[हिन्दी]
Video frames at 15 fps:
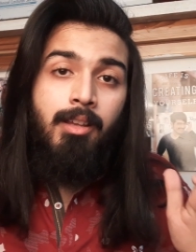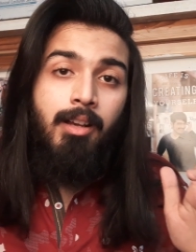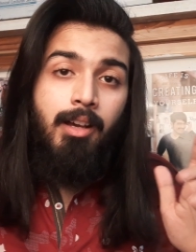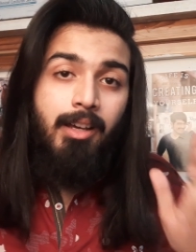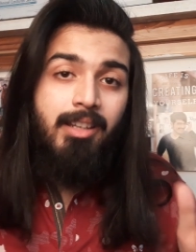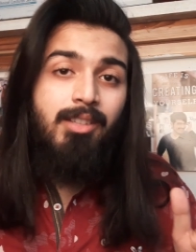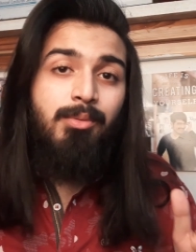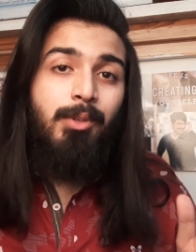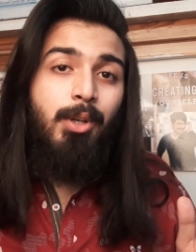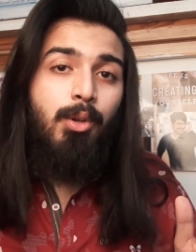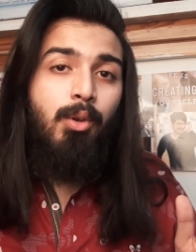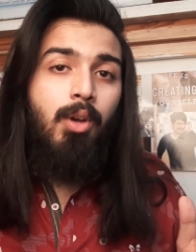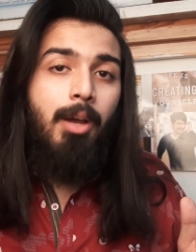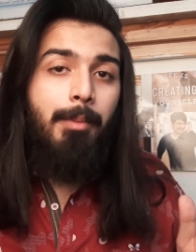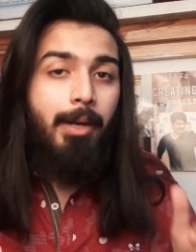अगर इस
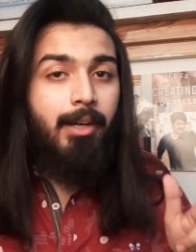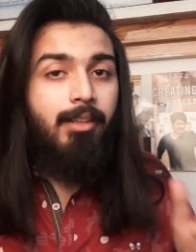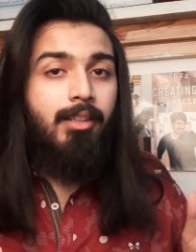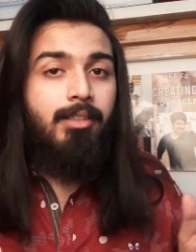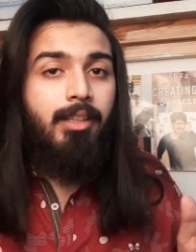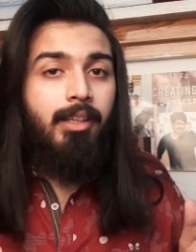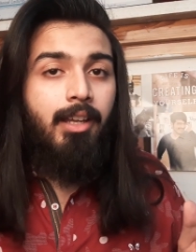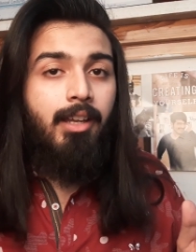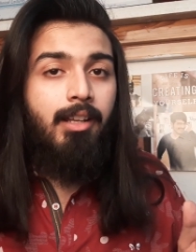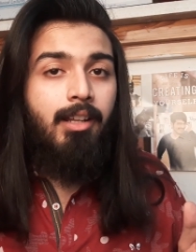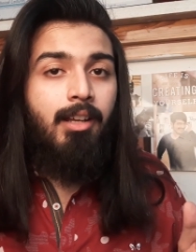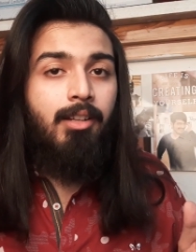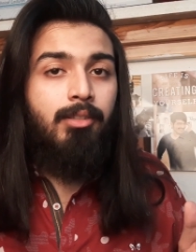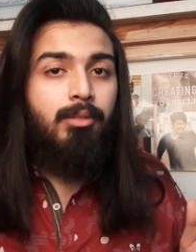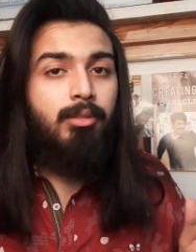वीडियो को आप एंड तक देखेंगे
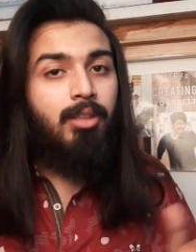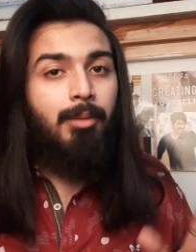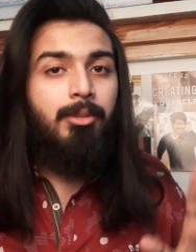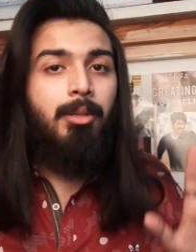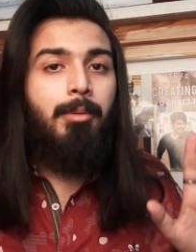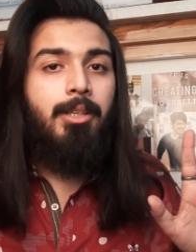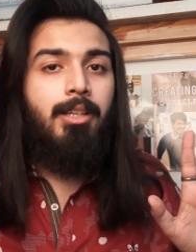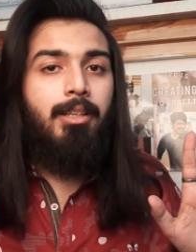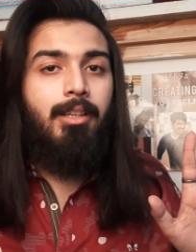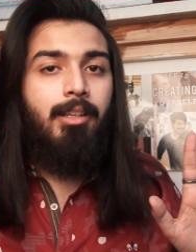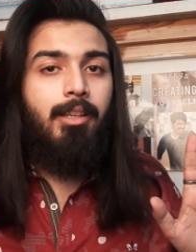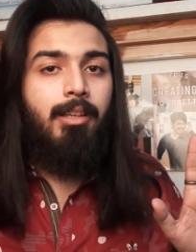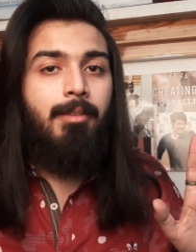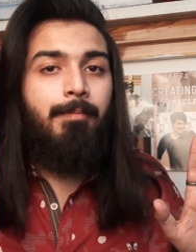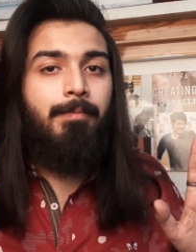ना तो सब समझ आ
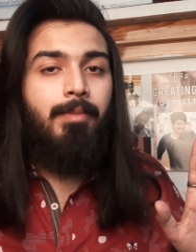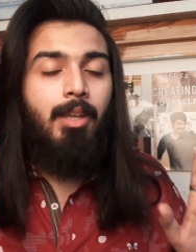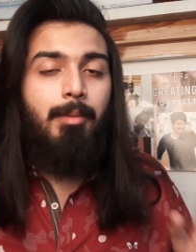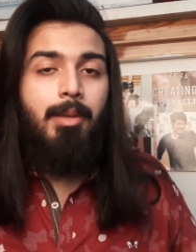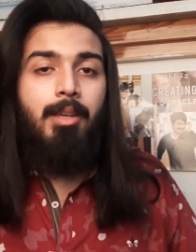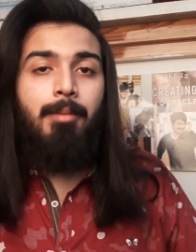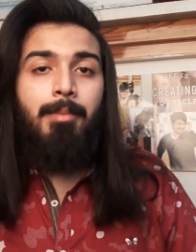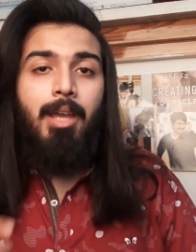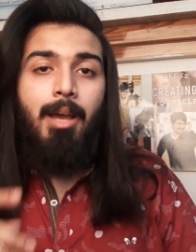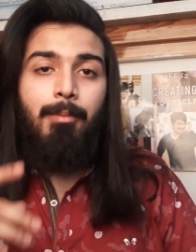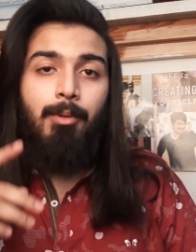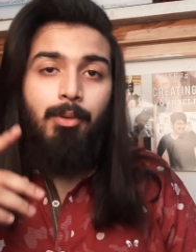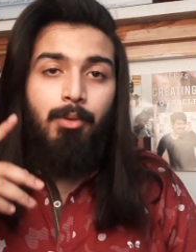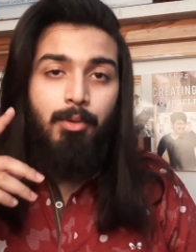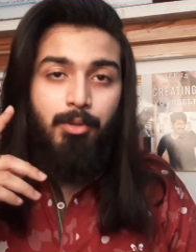जाएगी अभी मैं आप
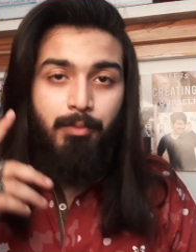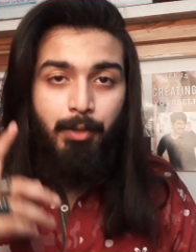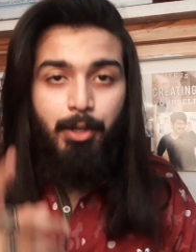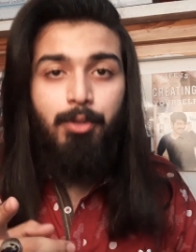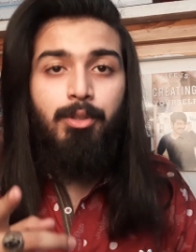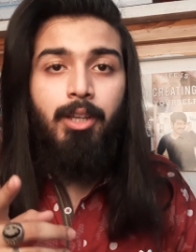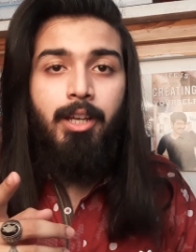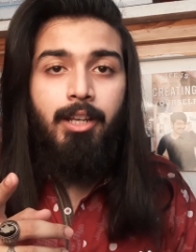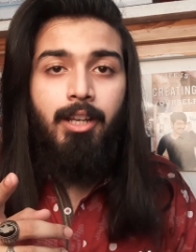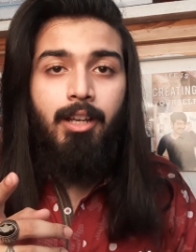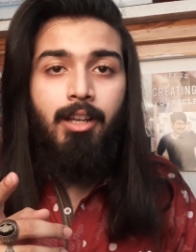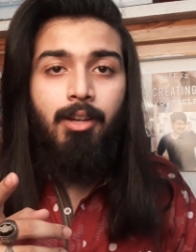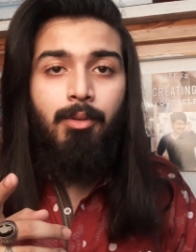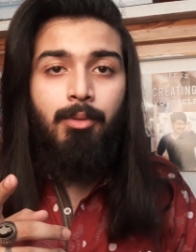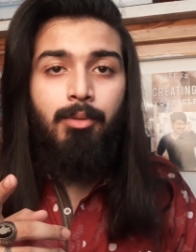लोगों को कुछ वीडियोस दिखाने
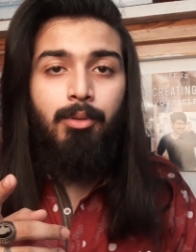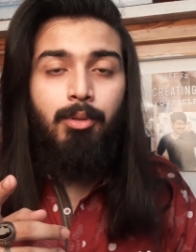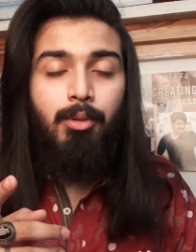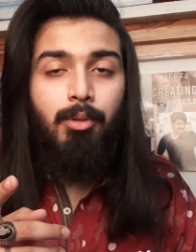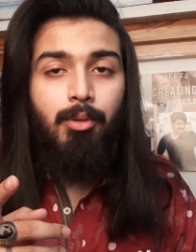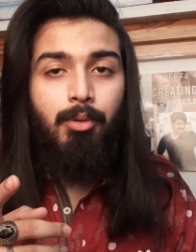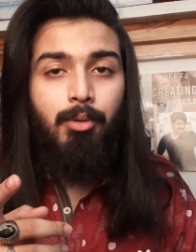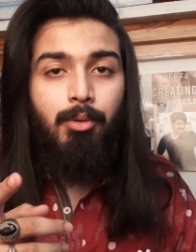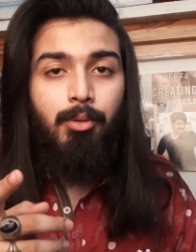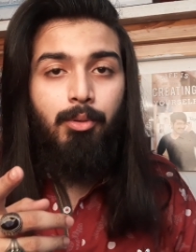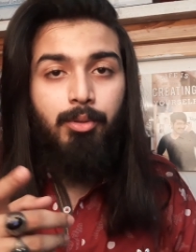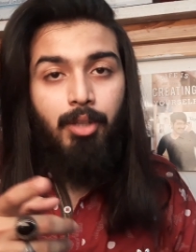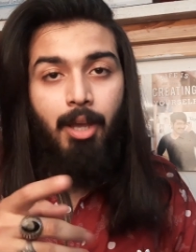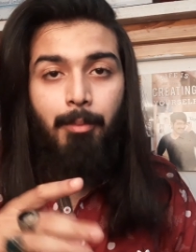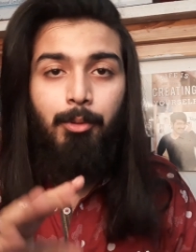लगा हूँ तो
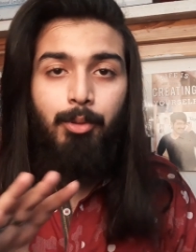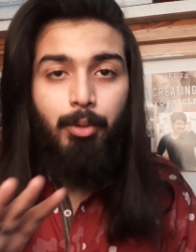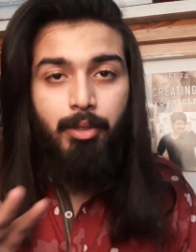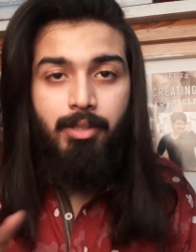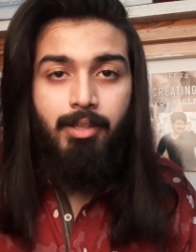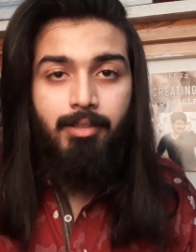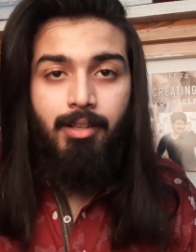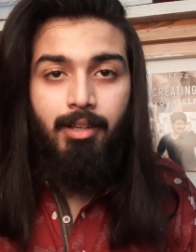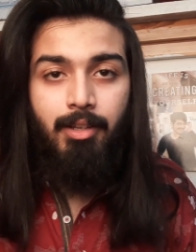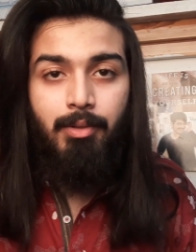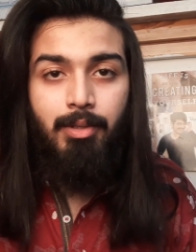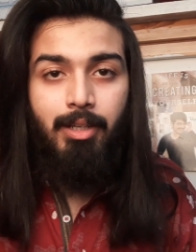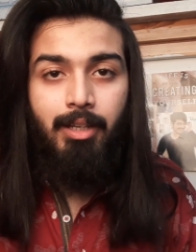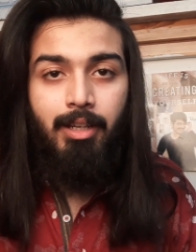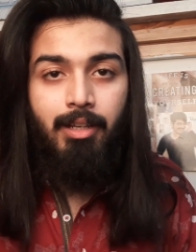उससे आपको थोड़ी सी आसानी हो
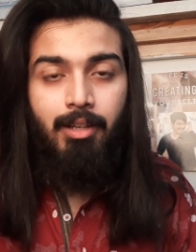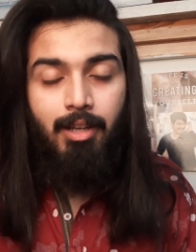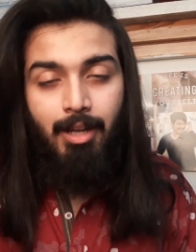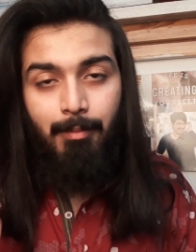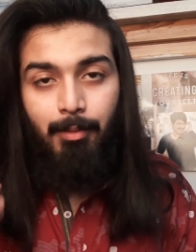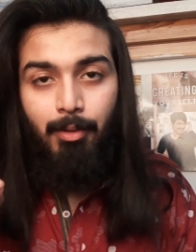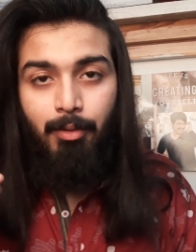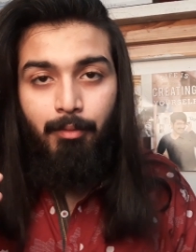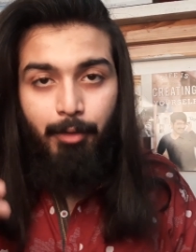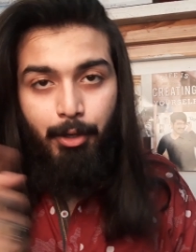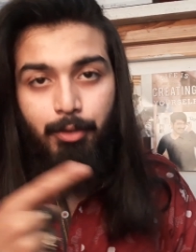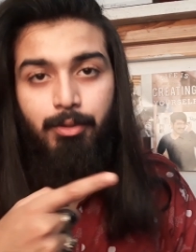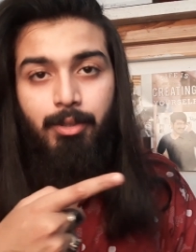जाएगी आप लोग वीडियोस